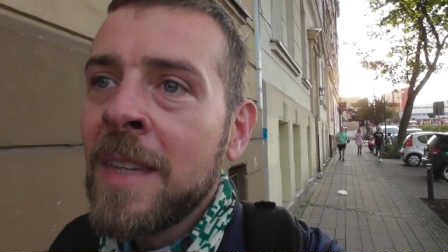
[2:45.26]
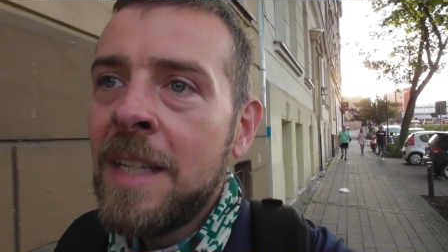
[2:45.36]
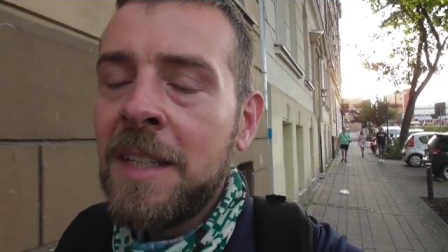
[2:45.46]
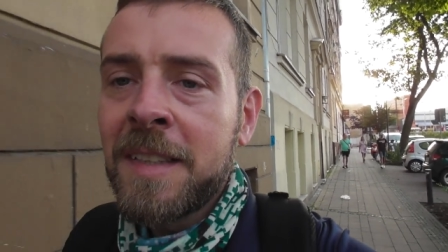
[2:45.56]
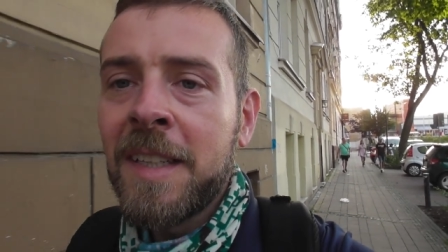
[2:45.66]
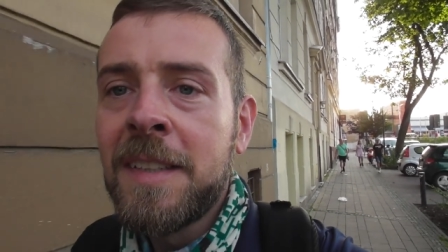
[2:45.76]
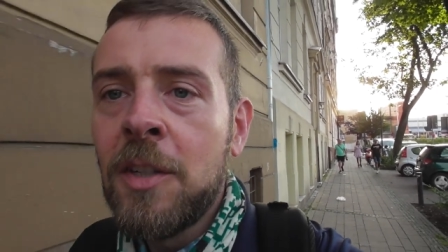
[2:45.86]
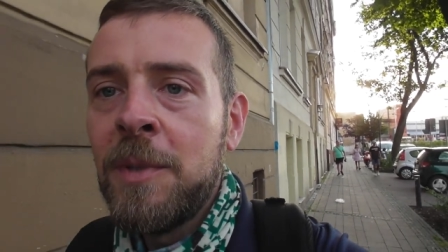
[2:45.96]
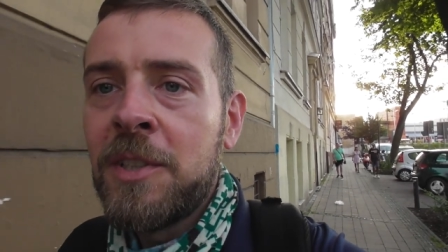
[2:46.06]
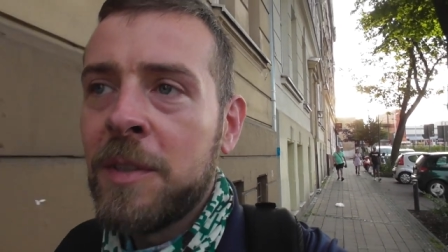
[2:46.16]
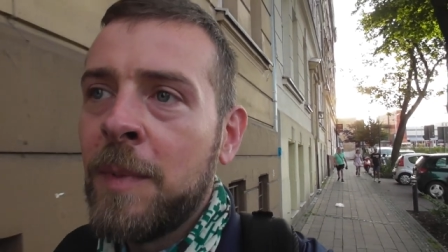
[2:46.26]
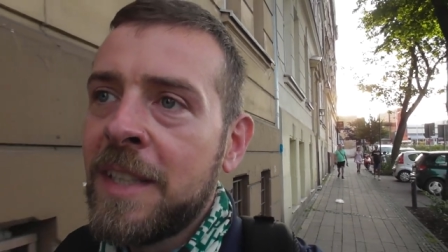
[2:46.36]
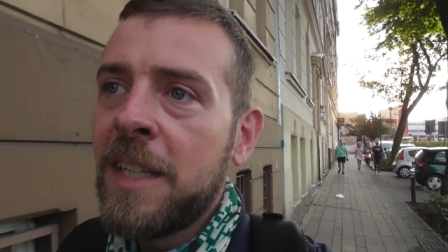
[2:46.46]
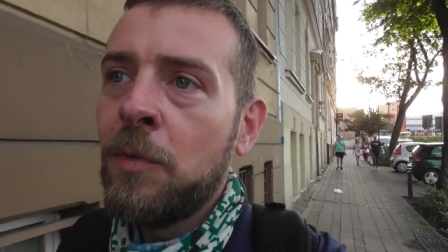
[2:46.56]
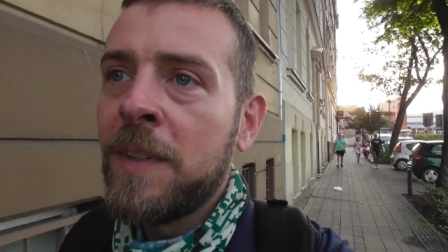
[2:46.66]
I chcę zrobić
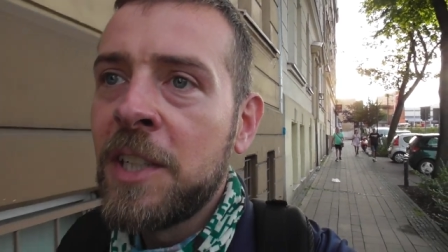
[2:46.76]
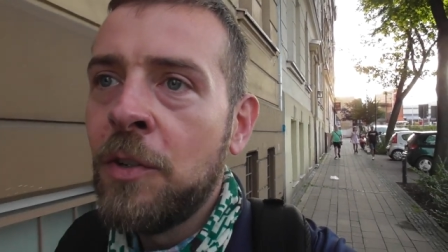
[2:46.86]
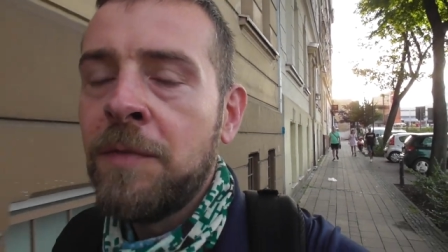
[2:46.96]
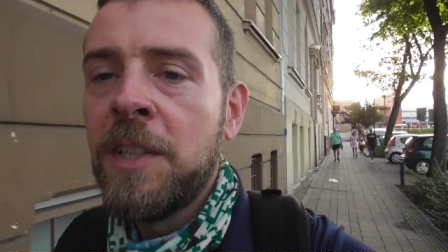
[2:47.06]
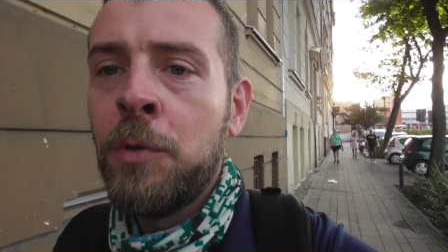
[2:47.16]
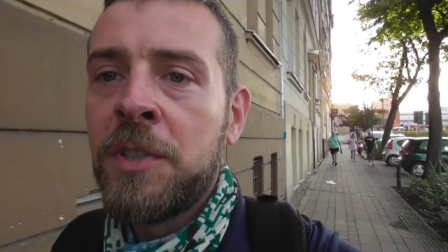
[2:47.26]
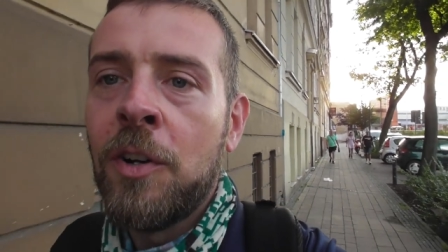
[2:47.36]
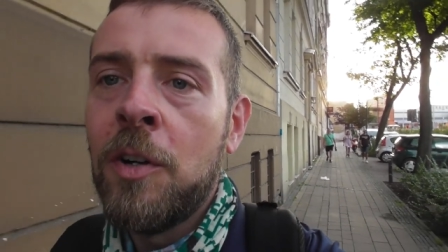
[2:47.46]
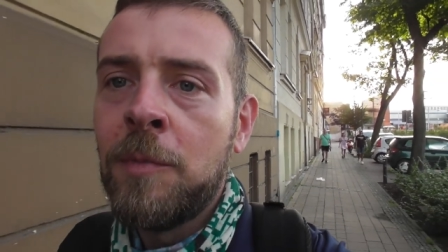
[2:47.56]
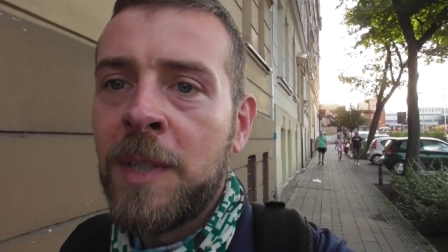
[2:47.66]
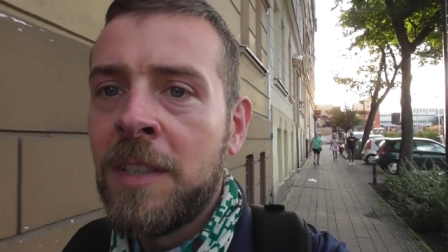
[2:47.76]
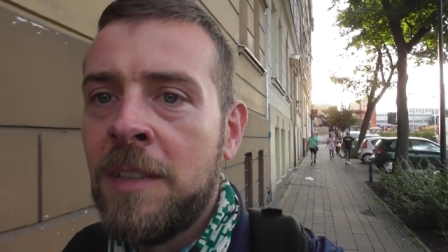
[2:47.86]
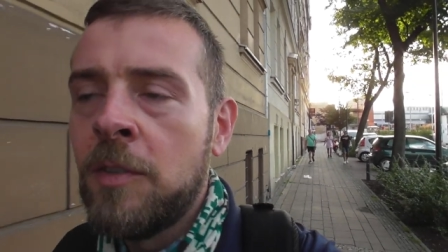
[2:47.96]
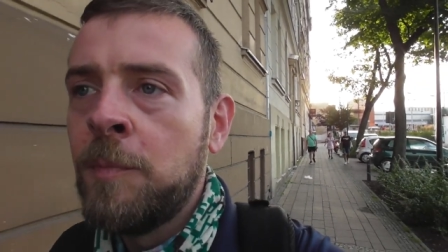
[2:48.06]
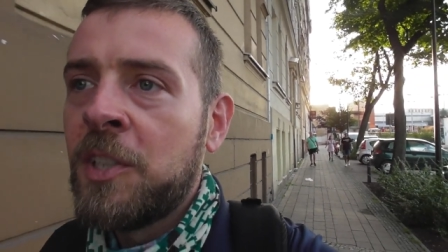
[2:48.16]
materiał właśnie o Nowej Hucie, o,
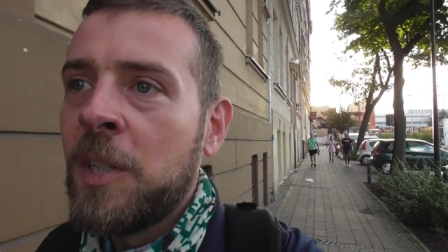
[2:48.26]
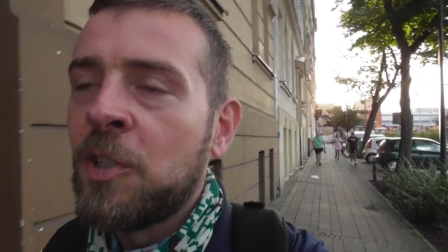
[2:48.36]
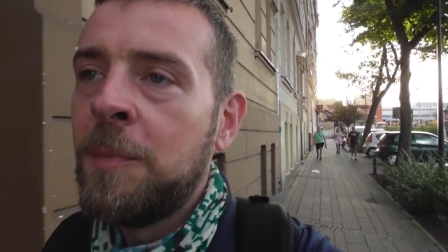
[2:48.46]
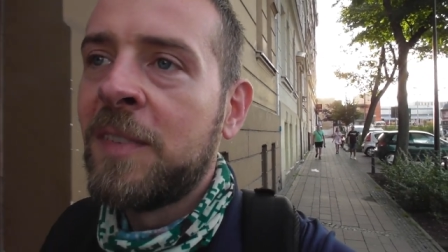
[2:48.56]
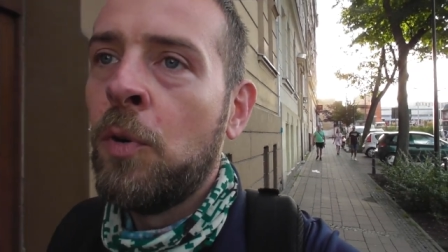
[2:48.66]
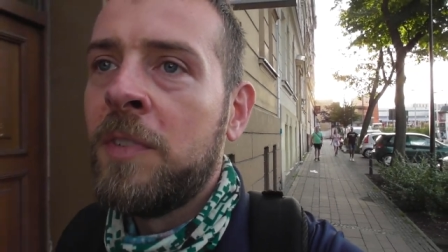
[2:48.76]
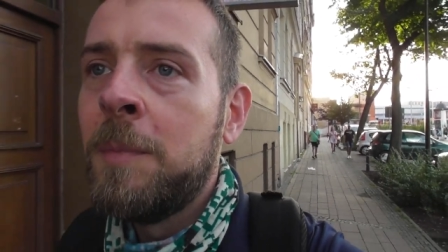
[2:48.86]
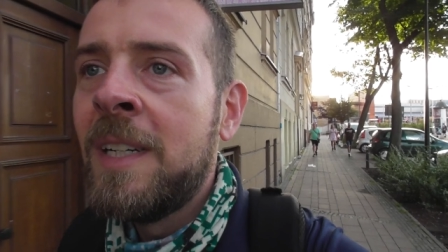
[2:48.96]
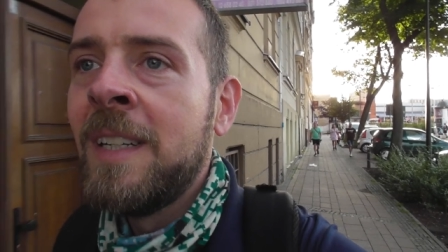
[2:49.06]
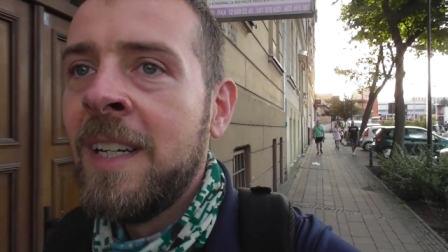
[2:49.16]
o mieście przemysłowym,